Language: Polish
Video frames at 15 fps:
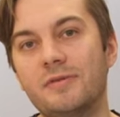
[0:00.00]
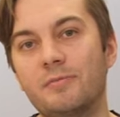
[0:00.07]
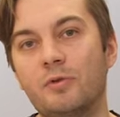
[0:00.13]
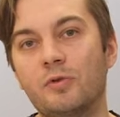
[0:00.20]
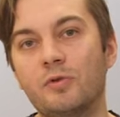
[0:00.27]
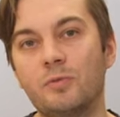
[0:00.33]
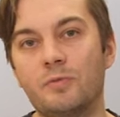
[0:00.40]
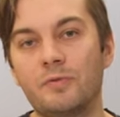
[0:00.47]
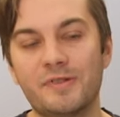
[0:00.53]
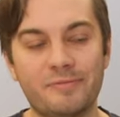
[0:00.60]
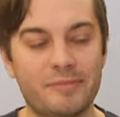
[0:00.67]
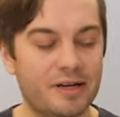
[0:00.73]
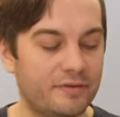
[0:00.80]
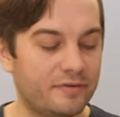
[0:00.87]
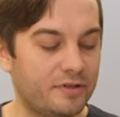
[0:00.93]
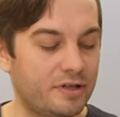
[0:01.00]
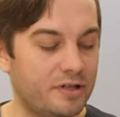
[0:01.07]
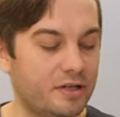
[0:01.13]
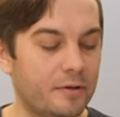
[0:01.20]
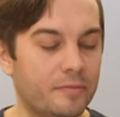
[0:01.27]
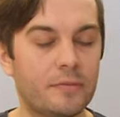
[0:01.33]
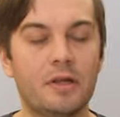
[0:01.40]
sposób
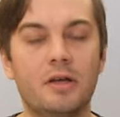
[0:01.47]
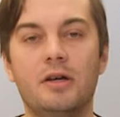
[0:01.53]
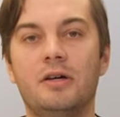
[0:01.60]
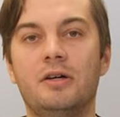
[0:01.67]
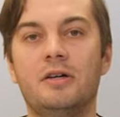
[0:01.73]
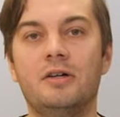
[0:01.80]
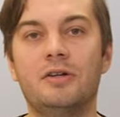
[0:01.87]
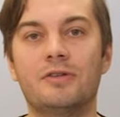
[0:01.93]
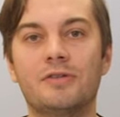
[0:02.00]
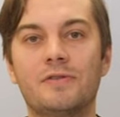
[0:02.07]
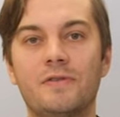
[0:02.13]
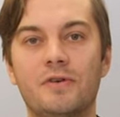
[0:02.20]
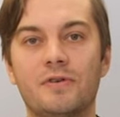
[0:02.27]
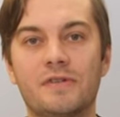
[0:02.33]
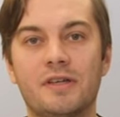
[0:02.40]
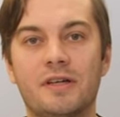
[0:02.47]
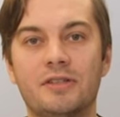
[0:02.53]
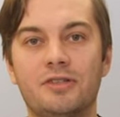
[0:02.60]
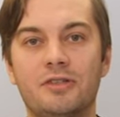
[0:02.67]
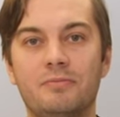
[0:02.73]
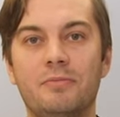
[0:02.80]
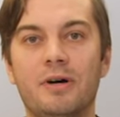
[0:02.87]
sprawniej
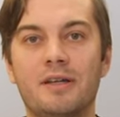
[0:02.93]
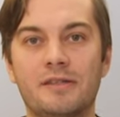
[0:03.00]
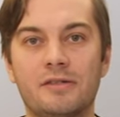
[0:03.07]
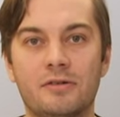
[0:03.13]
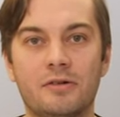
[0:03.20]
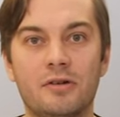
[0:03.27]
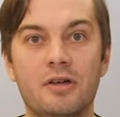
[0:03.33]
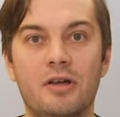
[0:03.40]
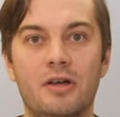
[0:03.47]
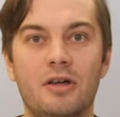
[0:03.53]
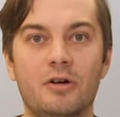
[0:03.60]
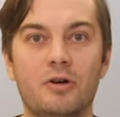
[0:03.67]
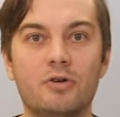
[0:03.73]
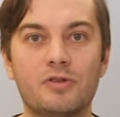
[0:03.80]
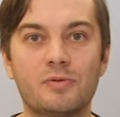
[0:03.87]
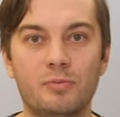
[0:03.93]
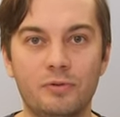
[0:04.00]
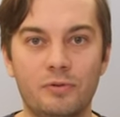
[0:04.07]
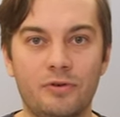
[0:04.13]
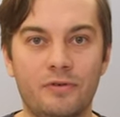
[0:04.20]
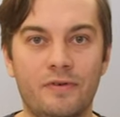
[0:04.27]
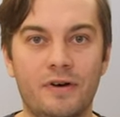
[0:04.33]
rozwiązać bardzo
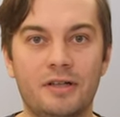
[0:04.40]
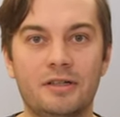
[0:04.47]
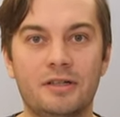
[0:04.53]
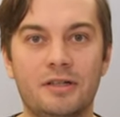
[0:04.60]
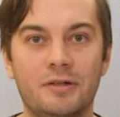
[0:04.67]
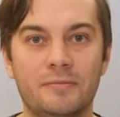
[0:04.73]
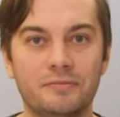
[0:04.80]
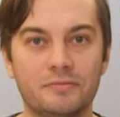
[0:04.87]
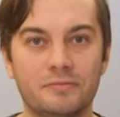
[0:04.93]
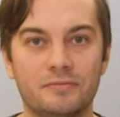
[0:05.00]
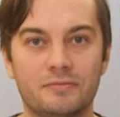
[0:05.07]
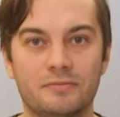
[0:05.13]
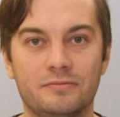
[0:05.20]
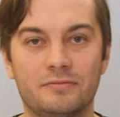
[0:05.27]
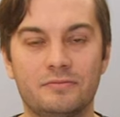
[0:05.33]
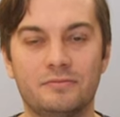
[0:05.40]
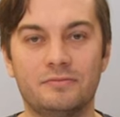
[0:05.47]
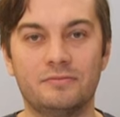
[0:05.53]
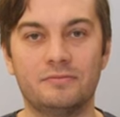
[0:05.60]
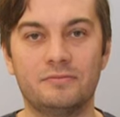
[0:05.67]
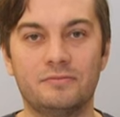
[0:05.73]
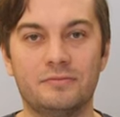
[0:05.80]
rozbudowane,
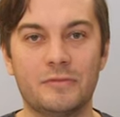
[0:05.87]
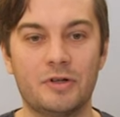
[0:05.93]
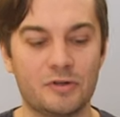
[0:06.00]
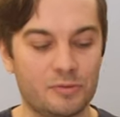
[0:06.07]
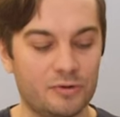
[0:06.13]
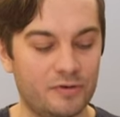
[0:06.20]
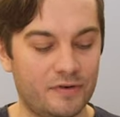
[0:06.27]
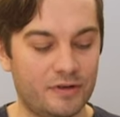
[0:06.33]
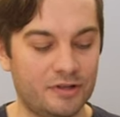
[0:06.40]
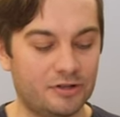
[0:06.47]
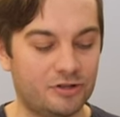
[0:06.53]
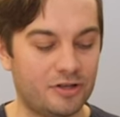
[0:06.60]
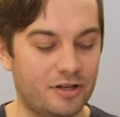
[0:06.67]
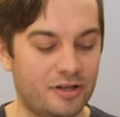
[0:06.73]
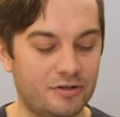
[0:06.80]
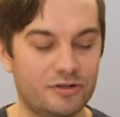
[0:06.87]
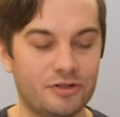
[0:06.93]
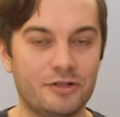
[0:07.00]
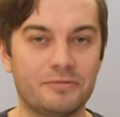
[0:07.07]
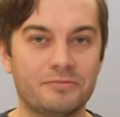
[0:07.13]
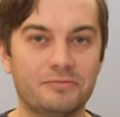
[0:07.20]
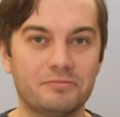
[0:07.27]
mm, rozbudowane challenge.
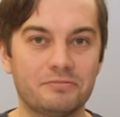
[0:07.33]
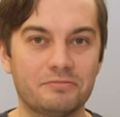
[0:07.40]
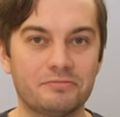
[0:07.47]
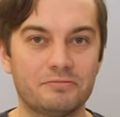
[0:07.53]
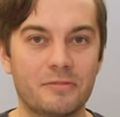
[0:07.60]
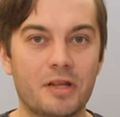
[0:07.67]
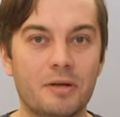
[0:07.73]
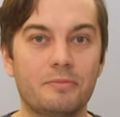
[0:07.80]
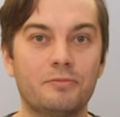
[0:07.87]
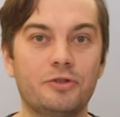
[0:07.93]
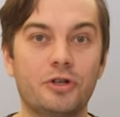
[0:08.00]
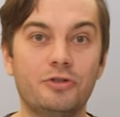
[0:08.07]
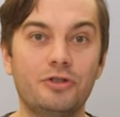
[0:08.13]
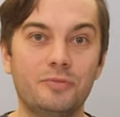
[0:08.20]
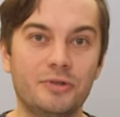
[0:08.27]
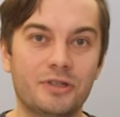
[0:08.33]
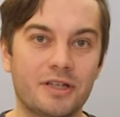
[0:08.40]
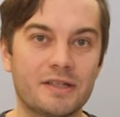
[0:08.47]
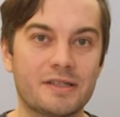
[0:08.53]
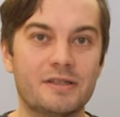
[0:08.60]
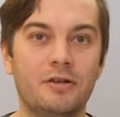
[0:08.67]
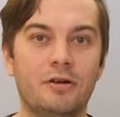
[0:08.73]
Przechodzimy
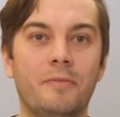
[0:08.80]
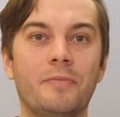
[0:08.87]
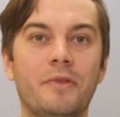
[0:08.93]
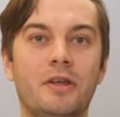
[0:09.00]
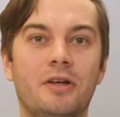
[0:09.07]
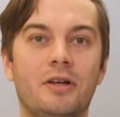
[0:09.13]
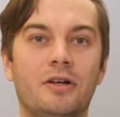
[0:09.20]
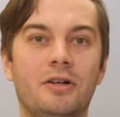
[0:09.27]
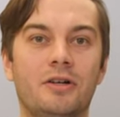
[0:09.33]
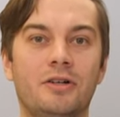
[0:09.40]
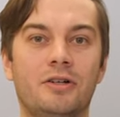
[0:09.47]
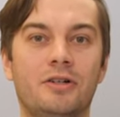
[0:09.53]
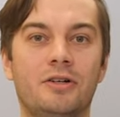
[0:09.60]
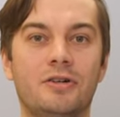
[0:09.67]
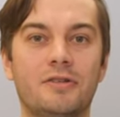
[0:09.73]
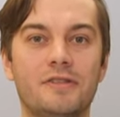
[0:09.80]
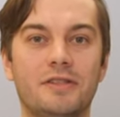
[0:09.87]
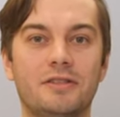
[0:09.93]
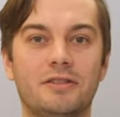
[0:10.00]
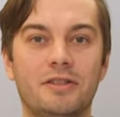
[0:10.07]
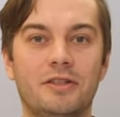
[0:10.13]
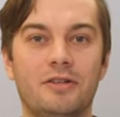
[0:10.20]
teraz do e,
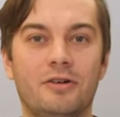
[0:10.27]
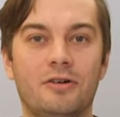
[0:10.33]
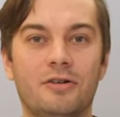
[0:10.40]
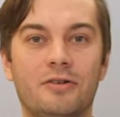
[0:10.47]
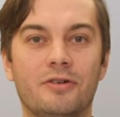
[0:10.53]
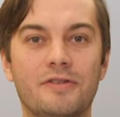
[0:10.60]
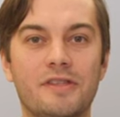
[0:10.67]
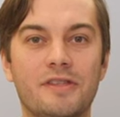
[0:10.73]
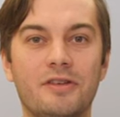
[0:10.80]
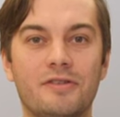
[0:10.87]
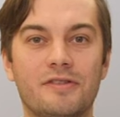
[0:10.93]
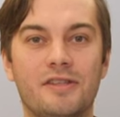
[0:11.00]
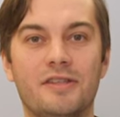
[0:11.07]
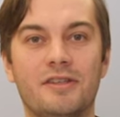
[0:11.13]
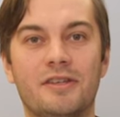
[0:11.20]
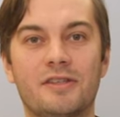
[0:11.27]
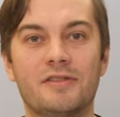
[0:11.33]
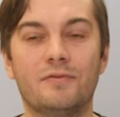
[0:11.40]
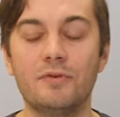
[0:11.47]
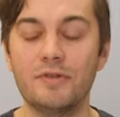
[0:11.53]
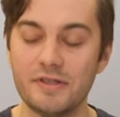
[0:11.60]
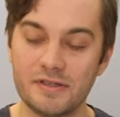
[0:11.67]
ostatniego, ostatniego zadania z
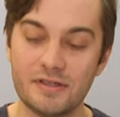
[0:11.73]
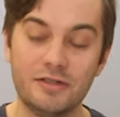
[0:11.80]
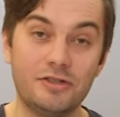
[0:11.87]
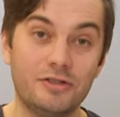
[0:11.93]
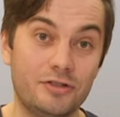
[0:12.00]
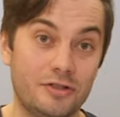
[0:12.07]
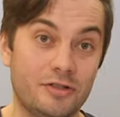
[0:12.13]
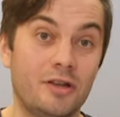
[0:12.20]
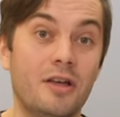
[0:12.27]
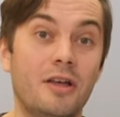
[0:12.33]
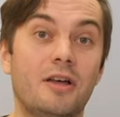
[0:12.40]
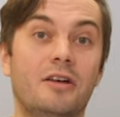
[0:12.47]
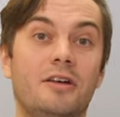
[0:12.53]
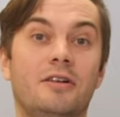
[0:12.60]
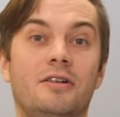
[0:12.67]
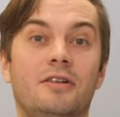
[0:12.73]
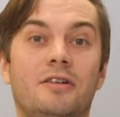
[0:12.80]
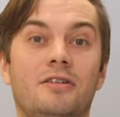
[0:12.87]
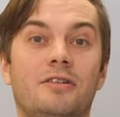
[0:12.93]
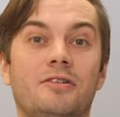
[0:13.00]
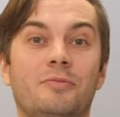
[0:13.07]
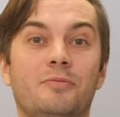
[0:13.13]
funkcji. Znajdziecie
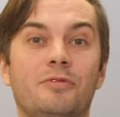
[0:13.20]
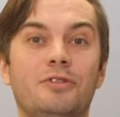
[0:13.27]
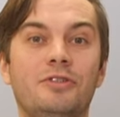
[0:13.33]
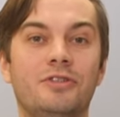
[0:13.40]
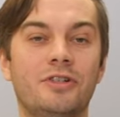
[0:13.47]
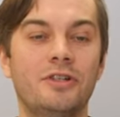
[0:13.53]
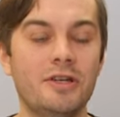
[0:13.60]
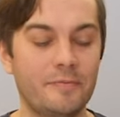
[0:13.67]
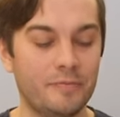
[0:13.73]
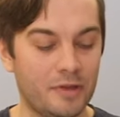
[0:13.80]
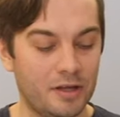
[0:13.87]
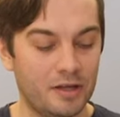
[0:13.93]
e, je poniżej